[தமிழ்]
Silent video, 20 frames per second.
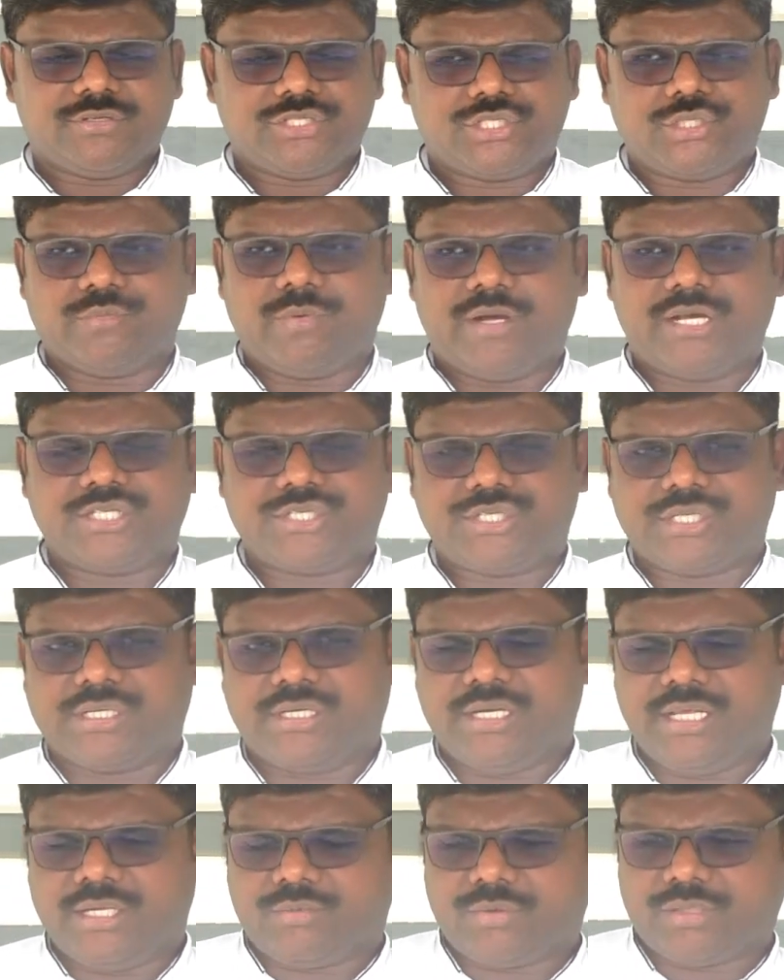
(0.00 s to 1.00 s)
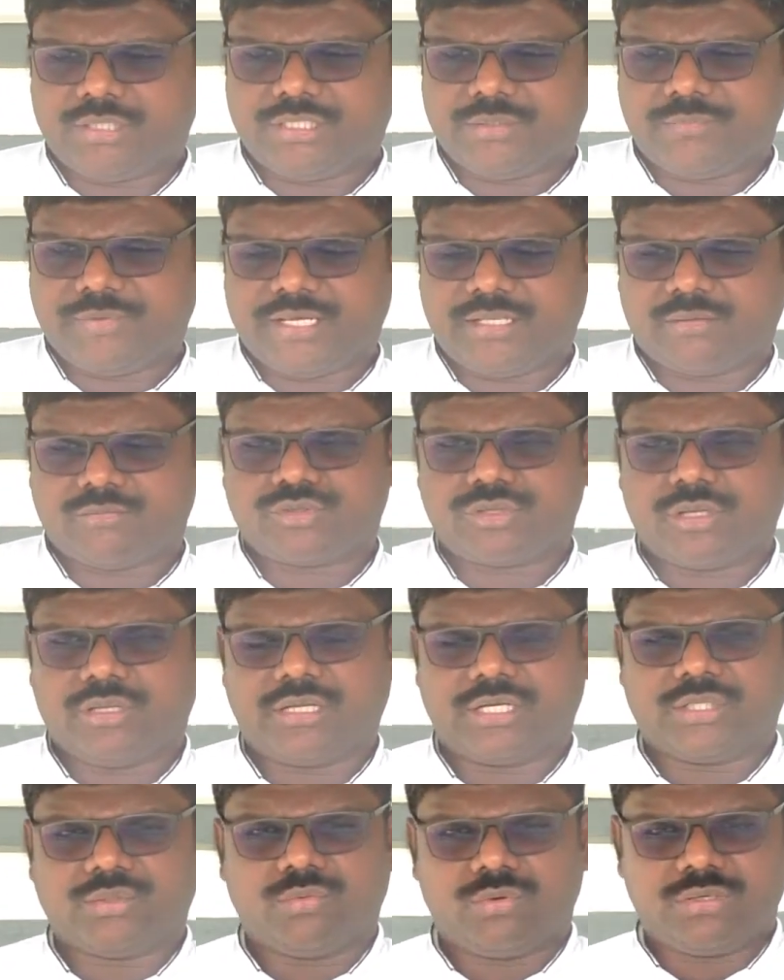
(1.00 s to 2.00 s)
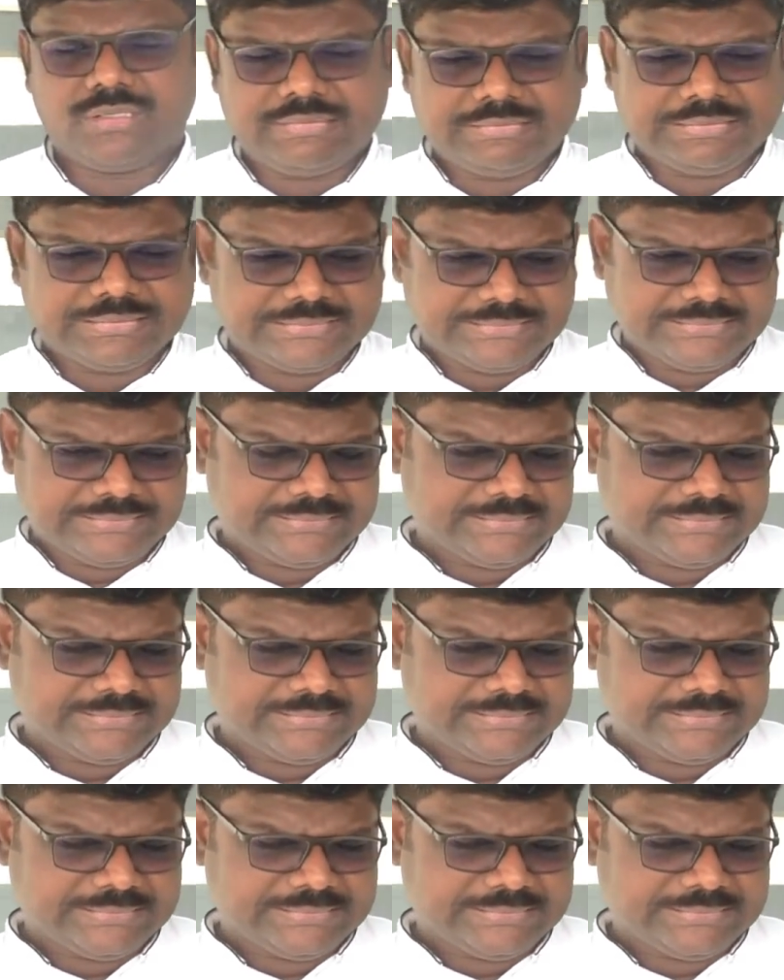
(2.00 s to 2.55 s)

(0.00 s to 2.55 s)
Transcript: விசுவாசங்களை குறித்து வேதம் சொல்லுகிறது ஒன்று